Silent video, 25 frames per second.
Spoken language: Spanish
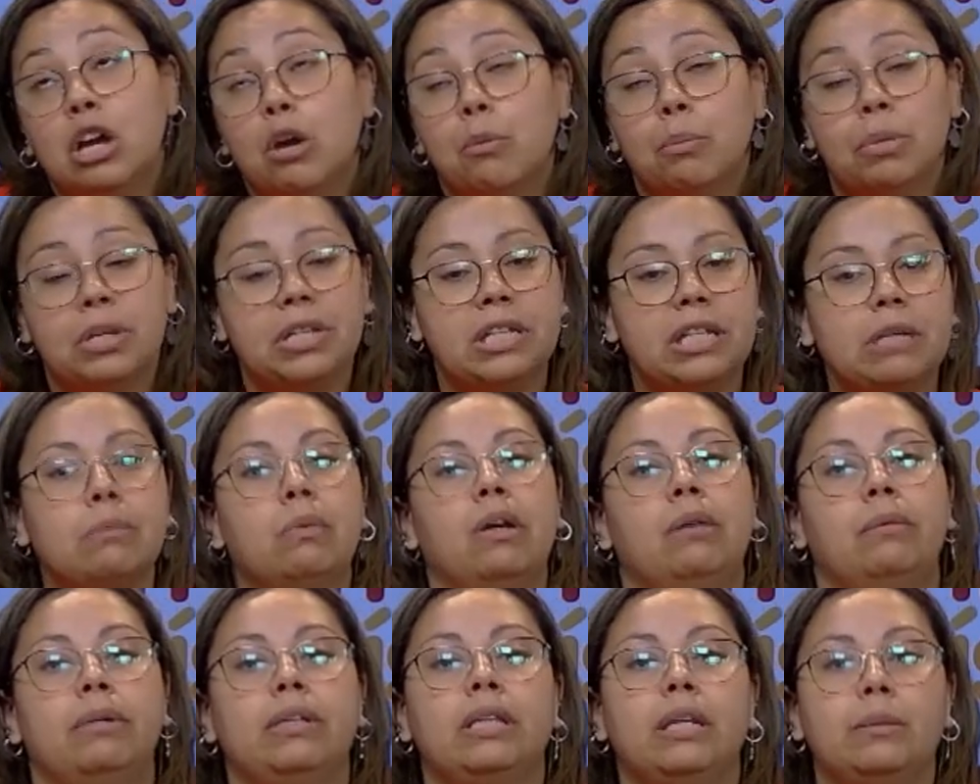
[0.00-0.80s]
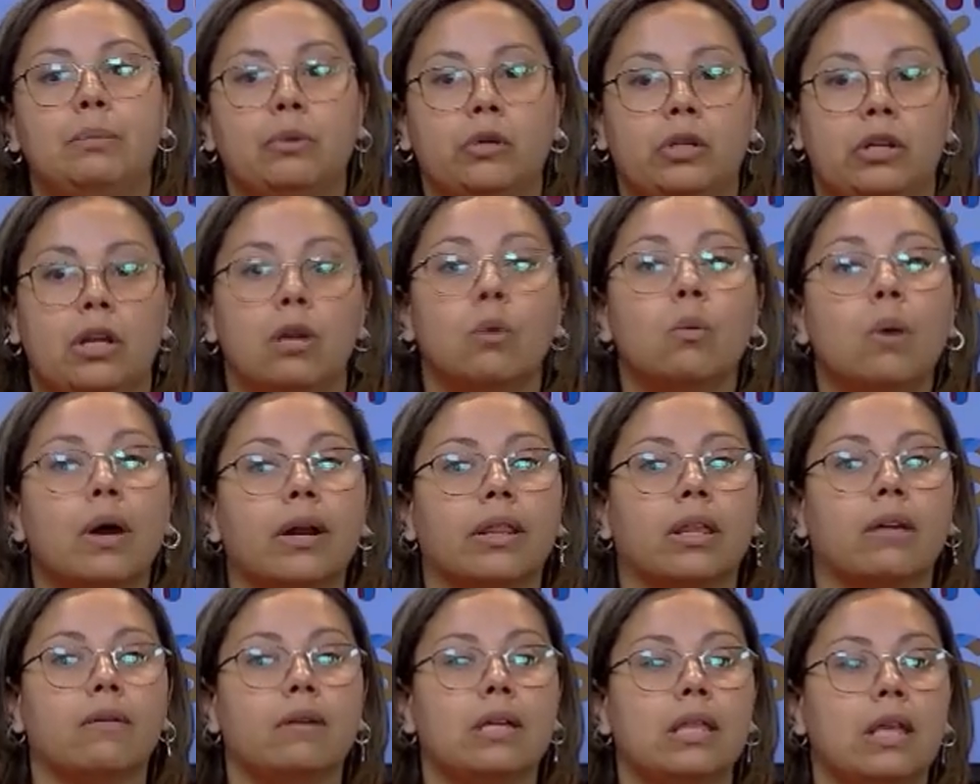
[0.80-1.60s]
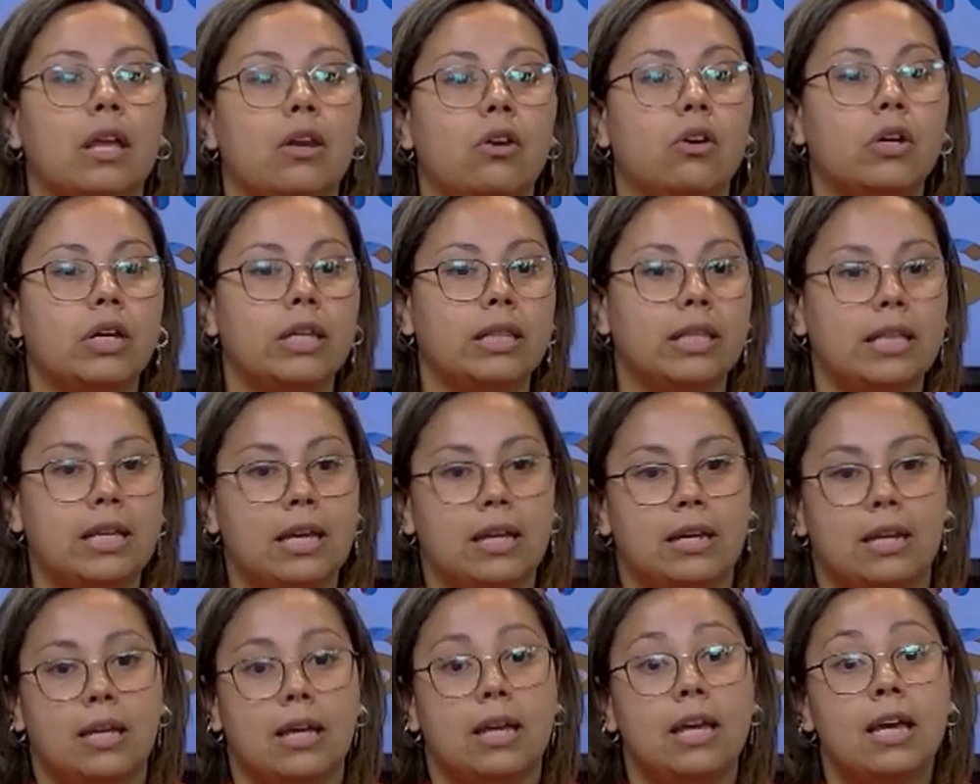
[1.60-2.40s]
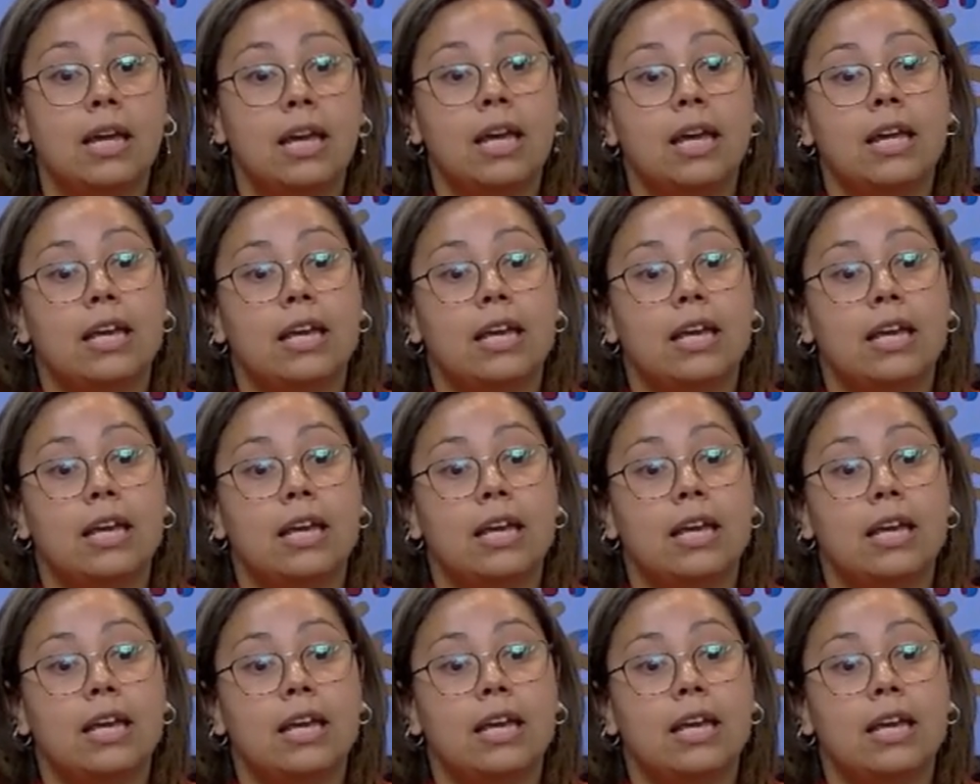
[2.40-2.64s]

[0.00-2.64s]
principalmente porque el guardavida lo que tiene,